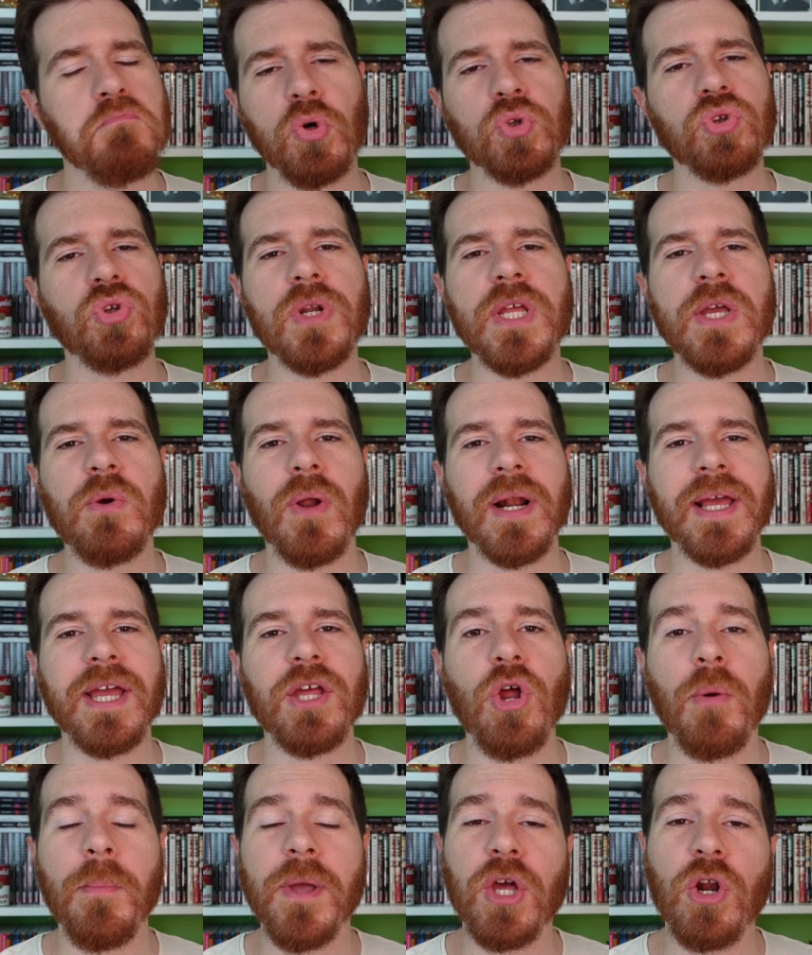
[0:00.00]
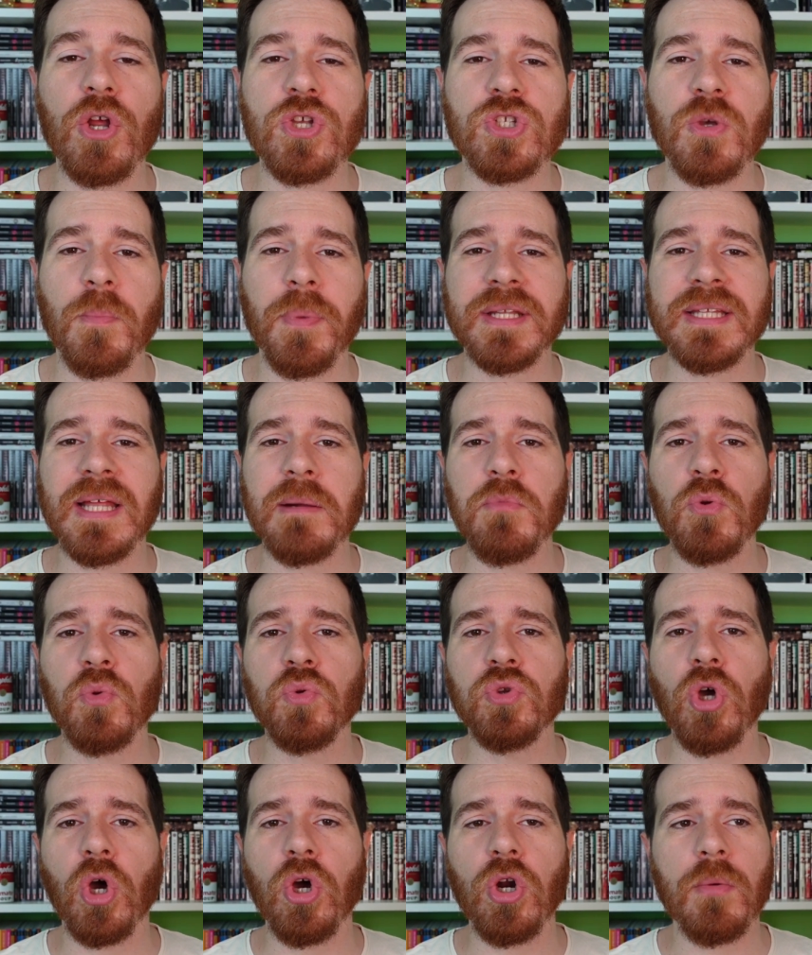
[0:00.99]
Butto lì qualche nome grosso per darmi
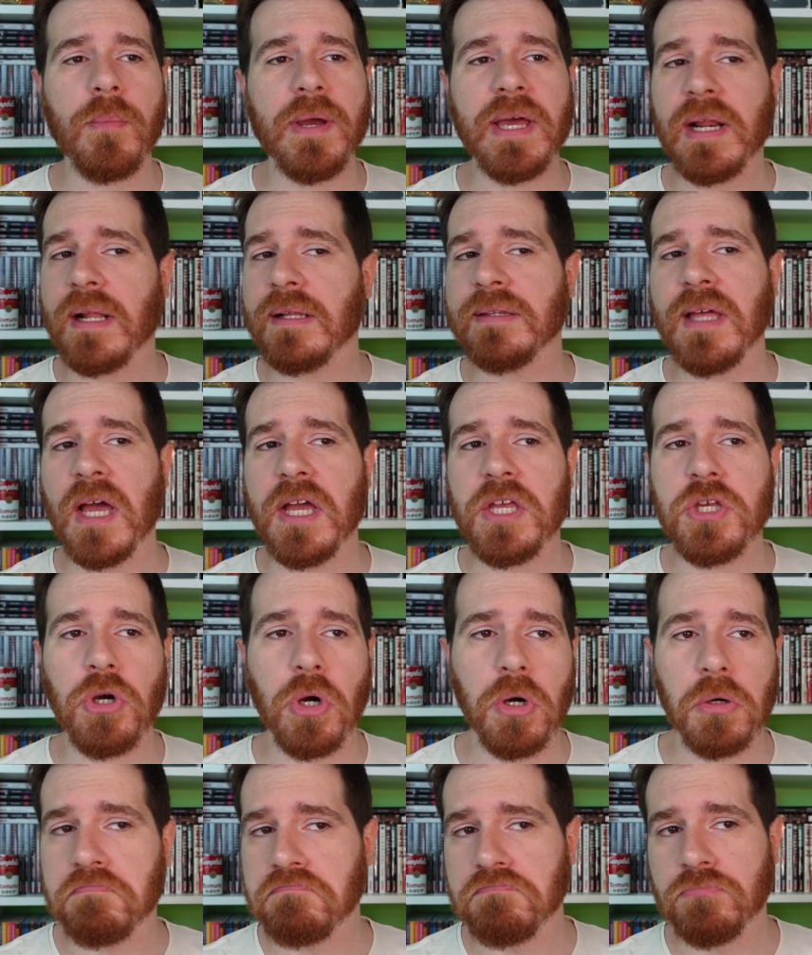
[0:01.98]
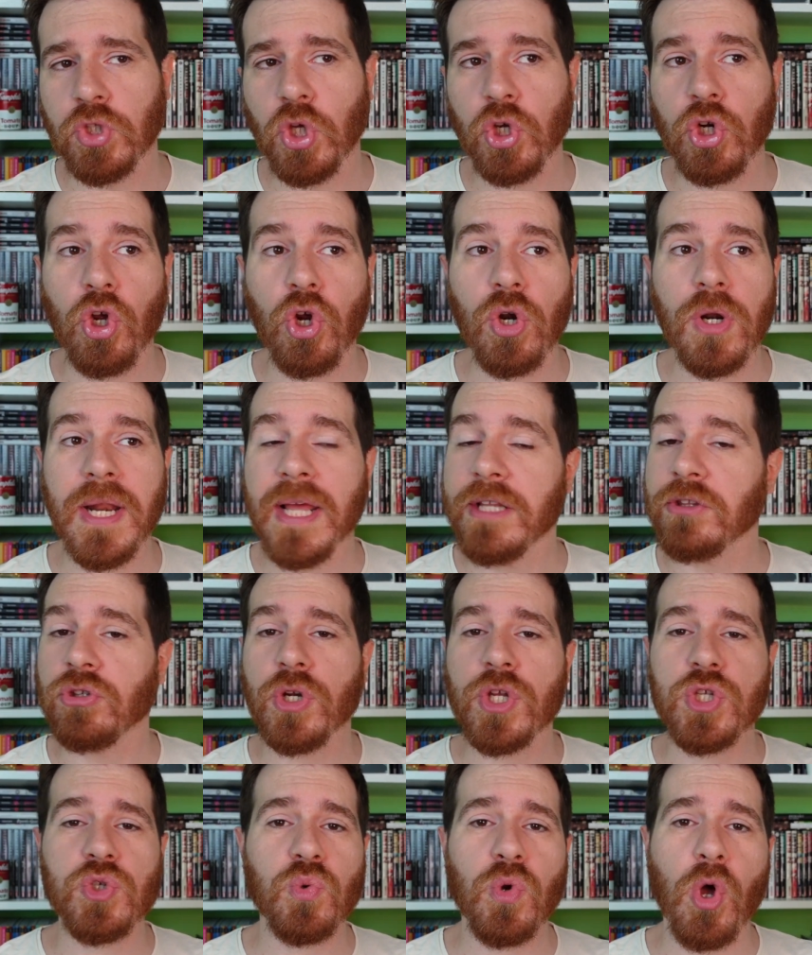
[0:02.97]
un tono, ma in realtà io non ho letto
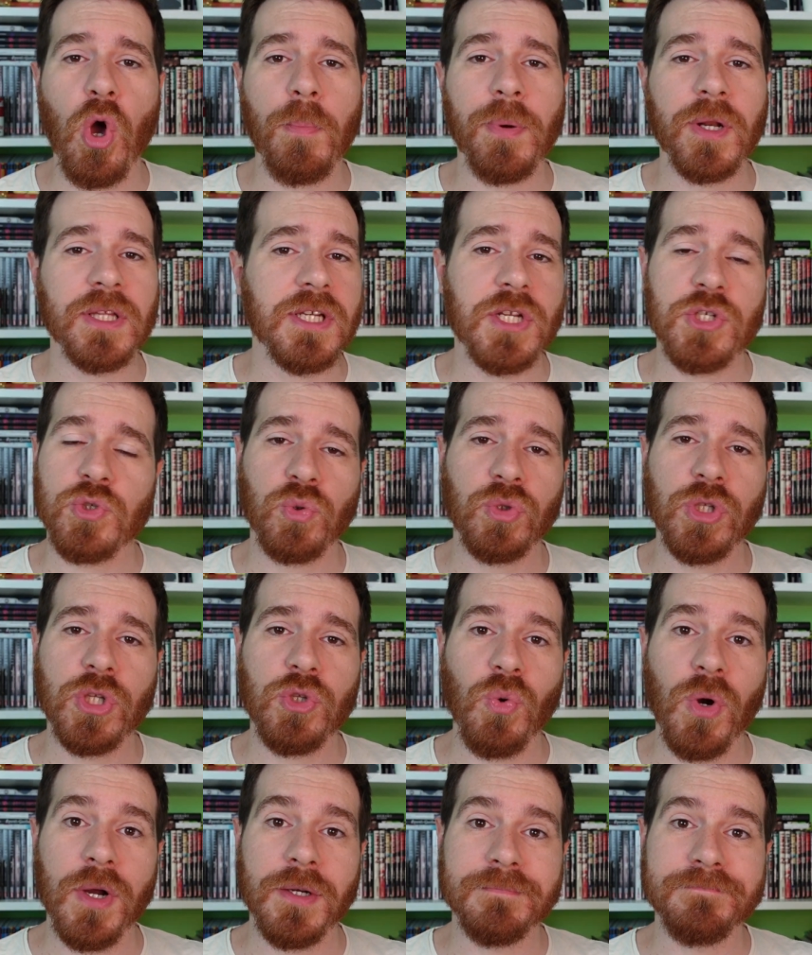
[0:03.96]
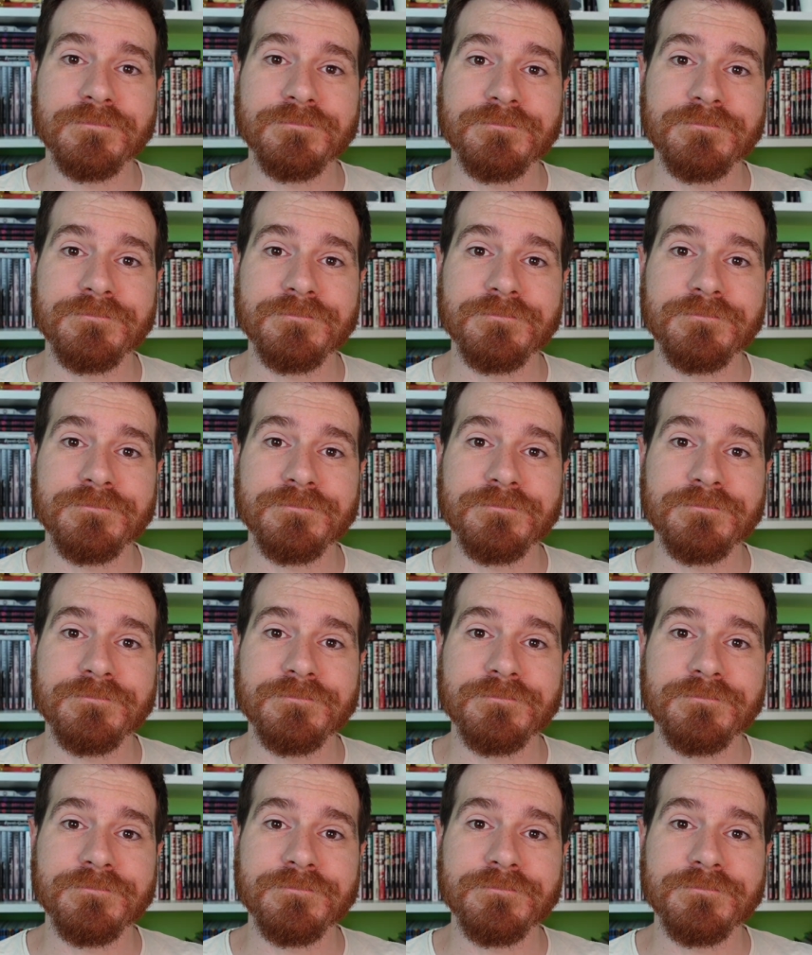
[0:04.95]
nessuna opera di nessuno dei due.